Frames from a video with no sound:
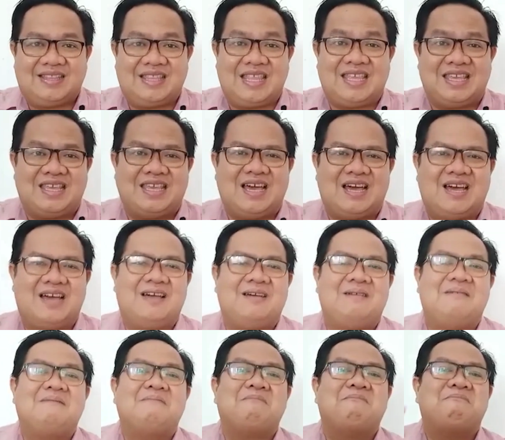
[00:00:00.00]
tiga.
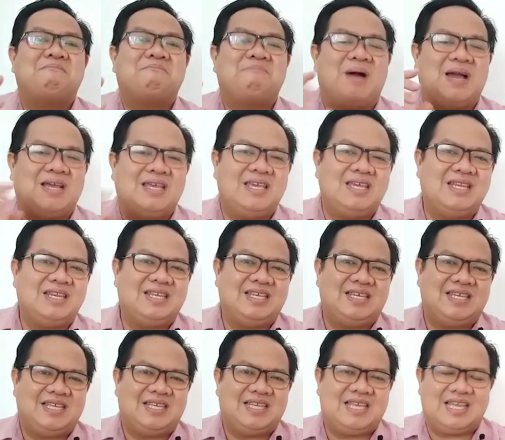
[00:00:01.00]
Pagi ini
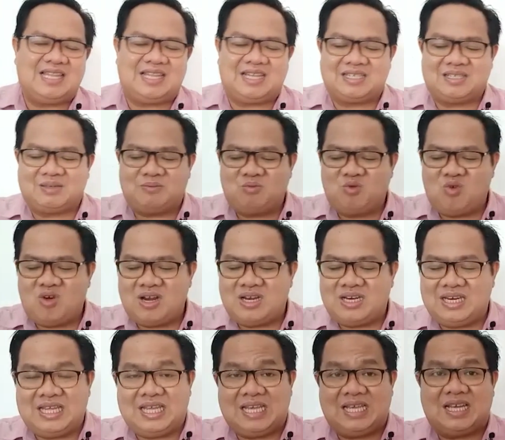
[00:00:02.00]
kita semua
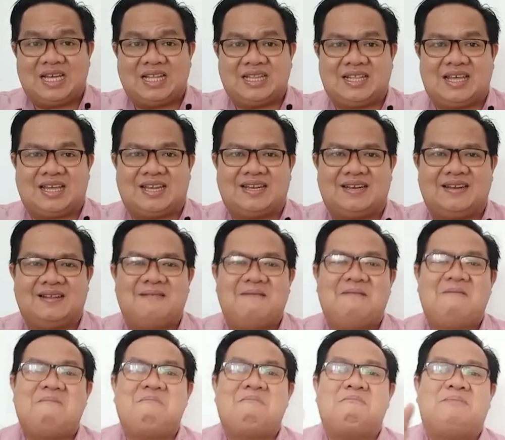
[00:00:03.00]
diingatkan.
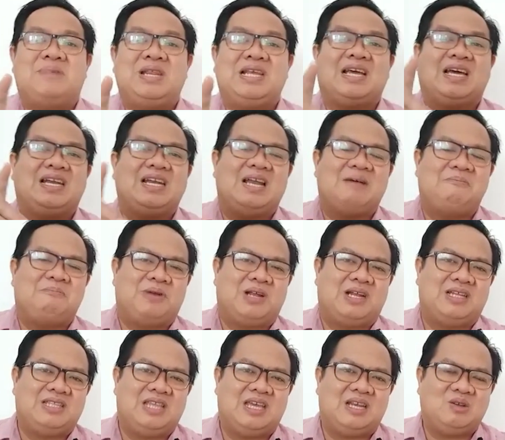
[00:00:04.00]
Berikanlah
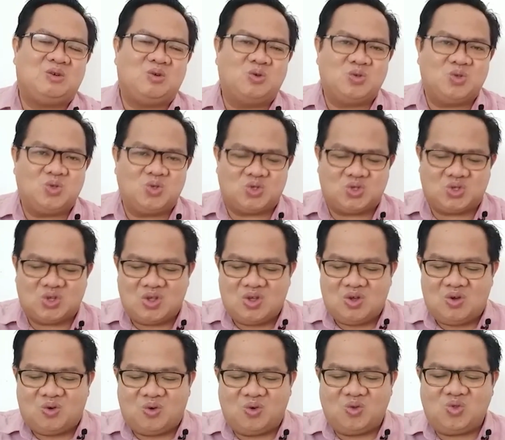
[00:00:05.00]
perhatian khusus
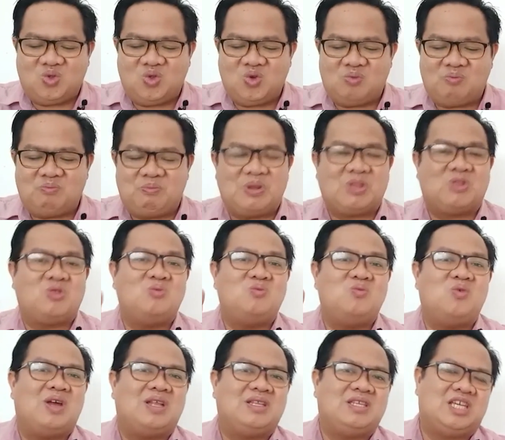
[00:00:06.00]
untuk
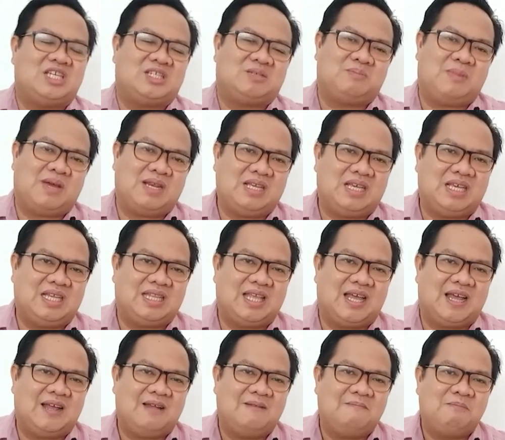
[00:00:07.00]
pertumbuhan jasmani
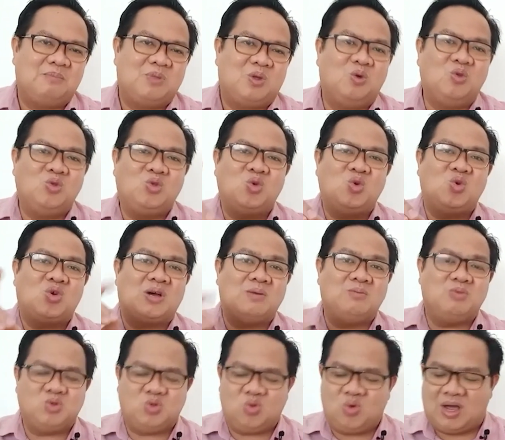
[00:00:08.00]
kita. Untuk
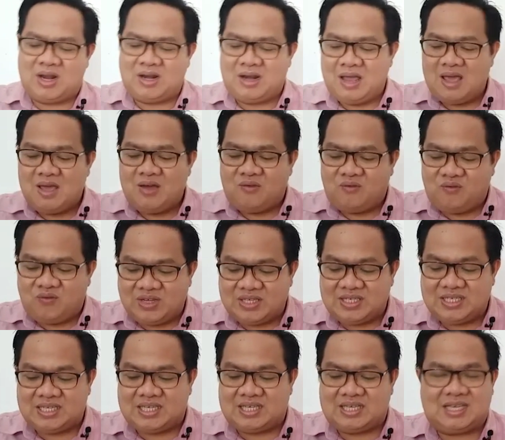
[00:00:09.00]
kebutuhan
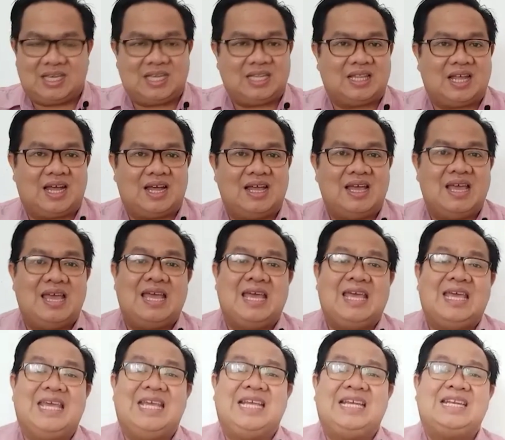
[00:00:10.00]
fisik kita.
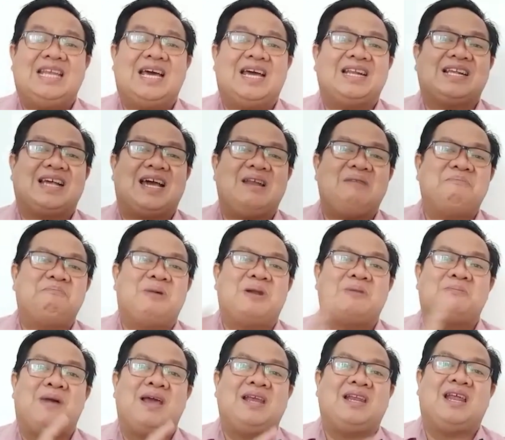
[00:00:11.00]
Hindarkan
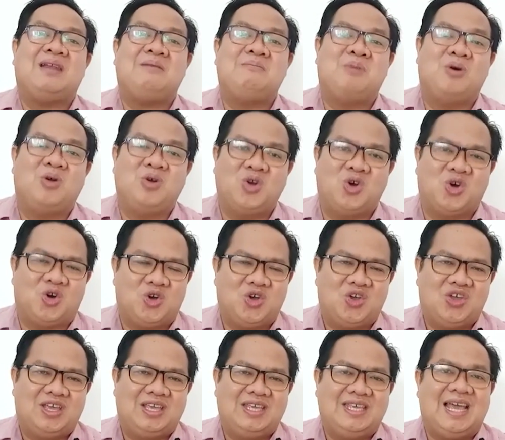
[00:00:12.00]
permainan bodoh
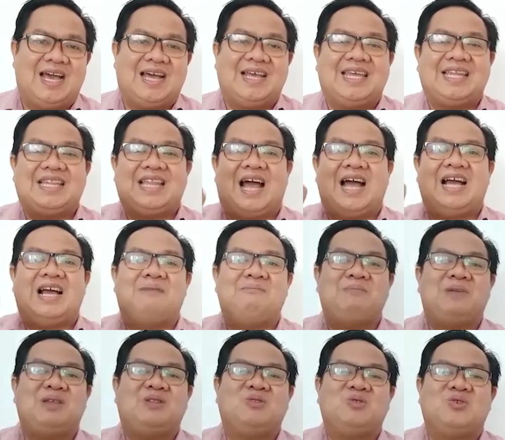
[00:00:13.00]
yang kita
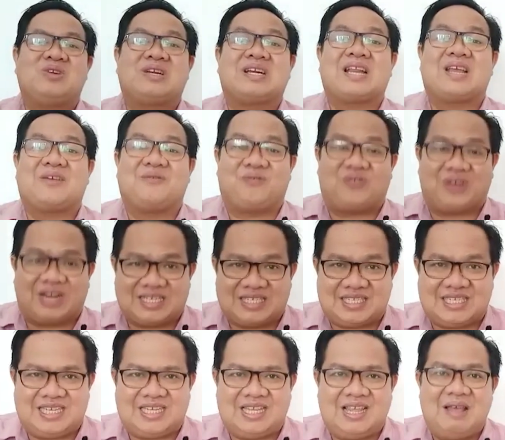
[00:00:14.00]
anggap itu
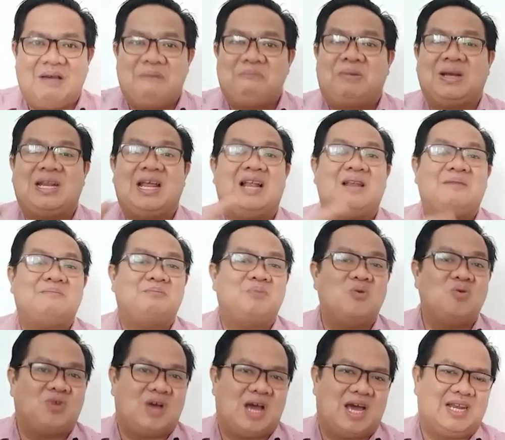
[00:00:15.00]
refreshing, padahal
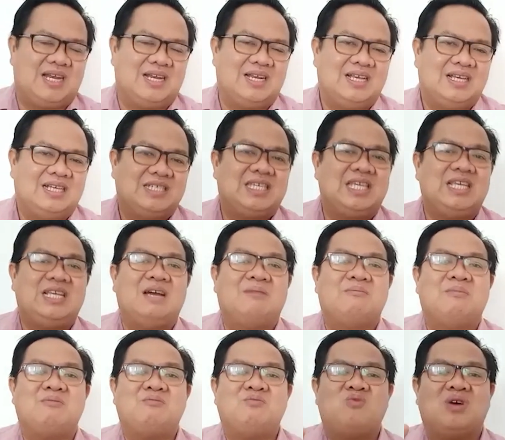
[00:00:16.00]
bukan, sehingga
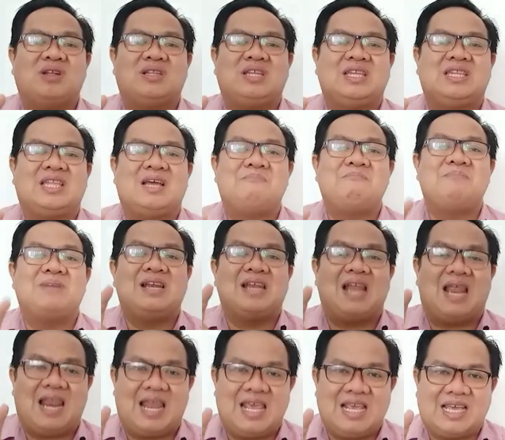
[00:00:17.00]
membuat kita
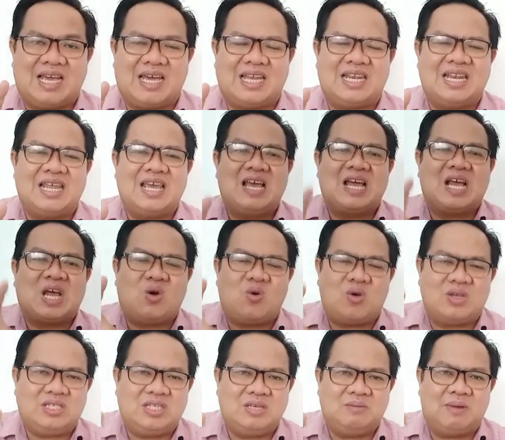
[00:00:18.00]
melalaikan
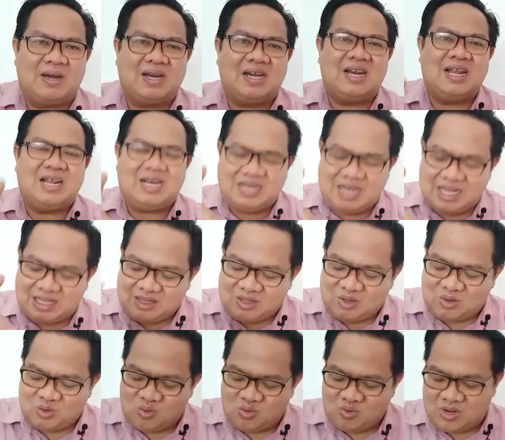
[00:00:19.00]
kewajiban
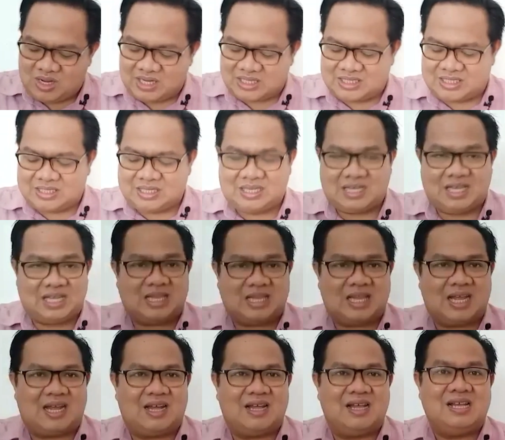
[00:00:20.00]
dan tugas
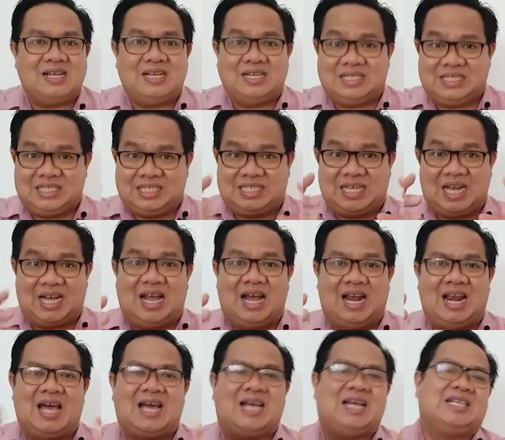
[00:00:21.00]
kita.
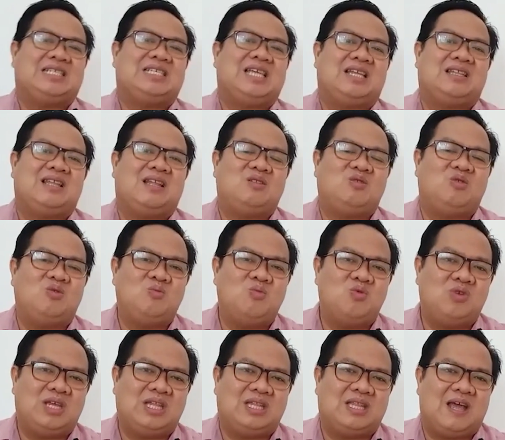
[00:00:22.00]
Jagalah kesehatan
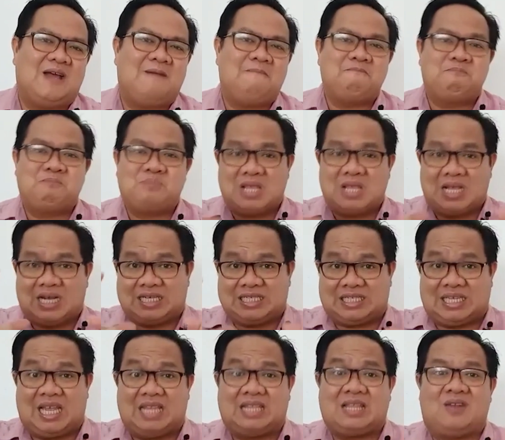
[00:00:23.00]
tubuh kita,
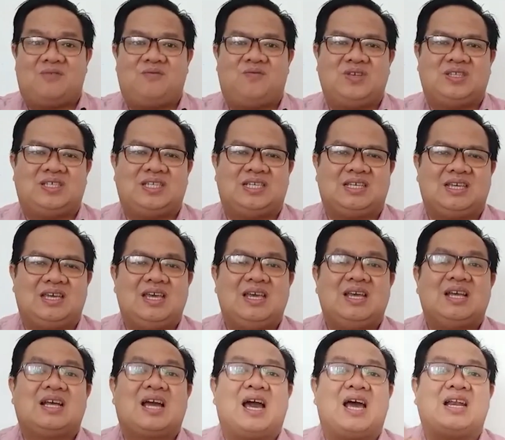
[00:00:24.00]
kesehatan fisik,
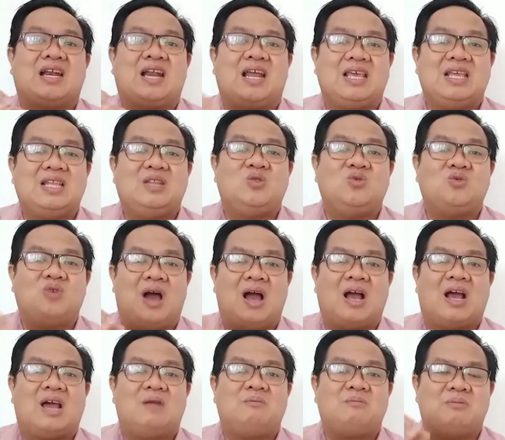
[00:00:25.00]
karena itu
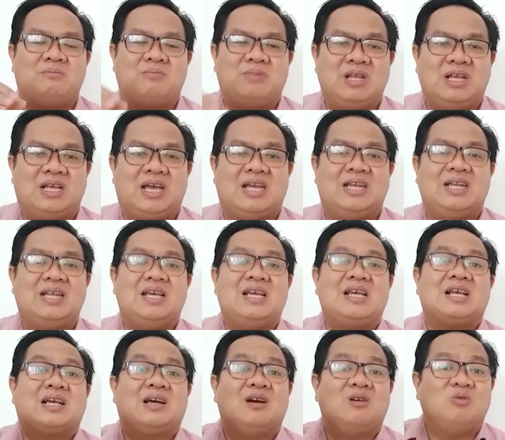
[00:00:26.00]
akan memberikan
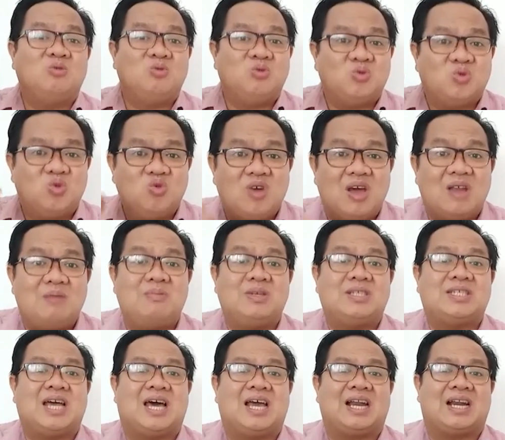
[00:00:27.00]
keuntungan
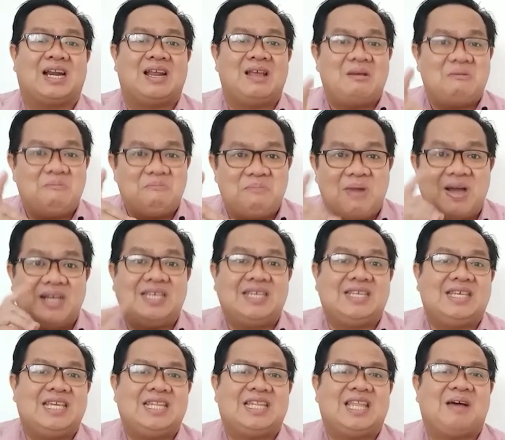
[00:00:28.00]
besar bagi
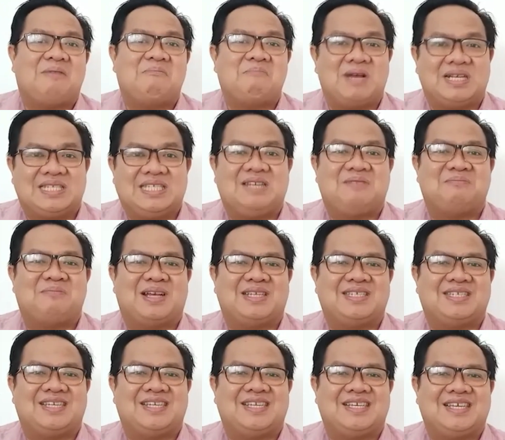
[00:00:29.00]
kita
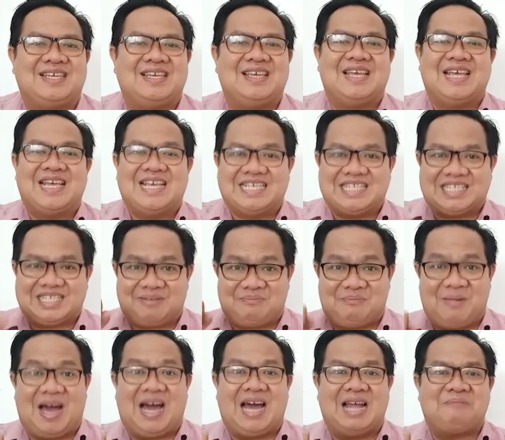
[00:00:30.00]
masing-masing.
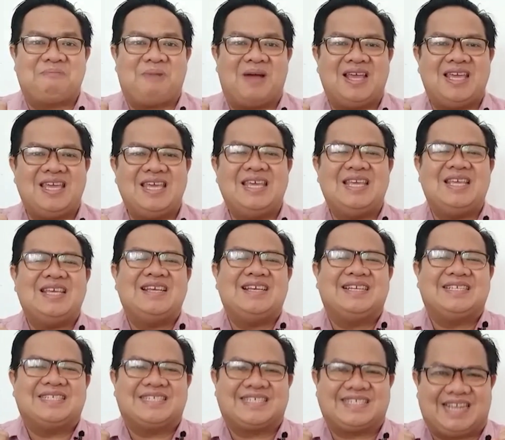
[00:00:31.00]
Semangat pagi,
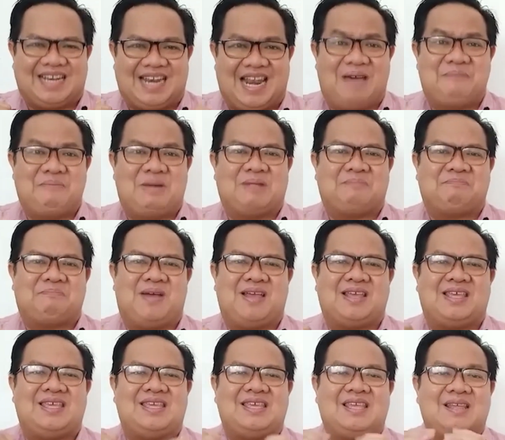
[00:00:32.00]
selamat
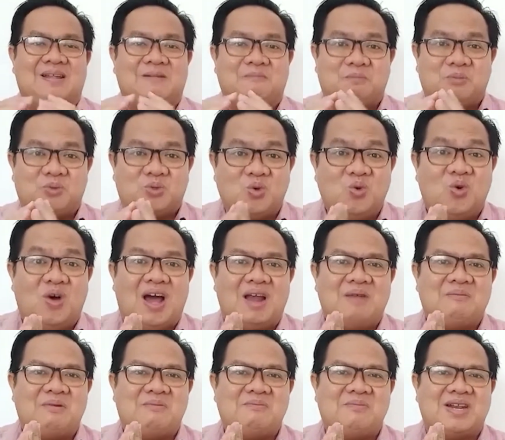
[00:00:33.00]
pagi. Tuhan
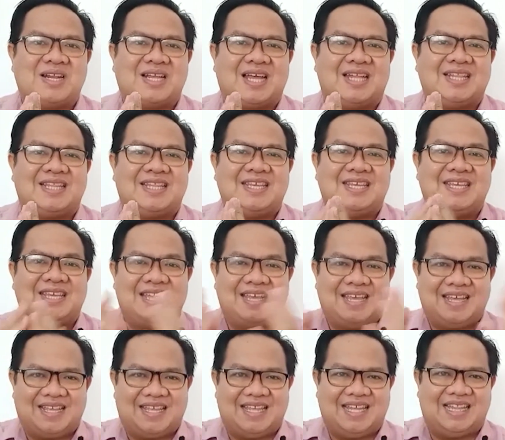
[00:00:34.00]
memberkati
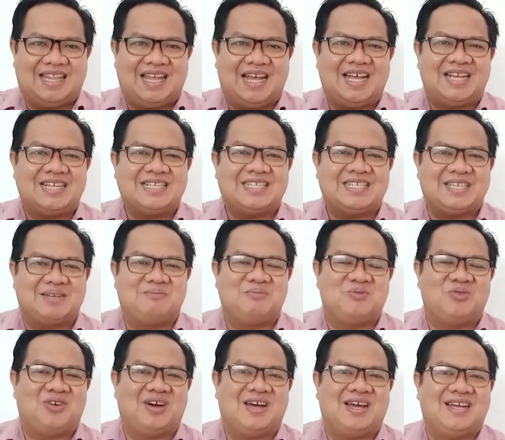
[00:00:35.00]
kita
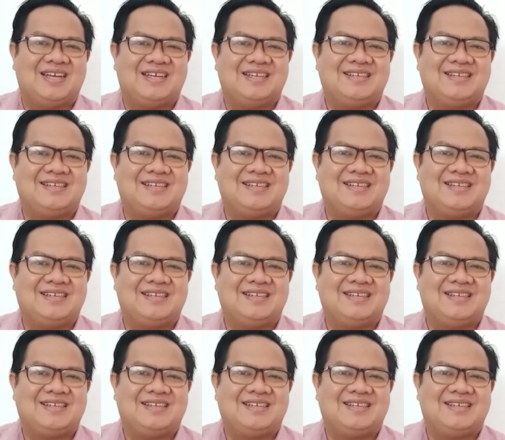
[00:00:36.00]
semua.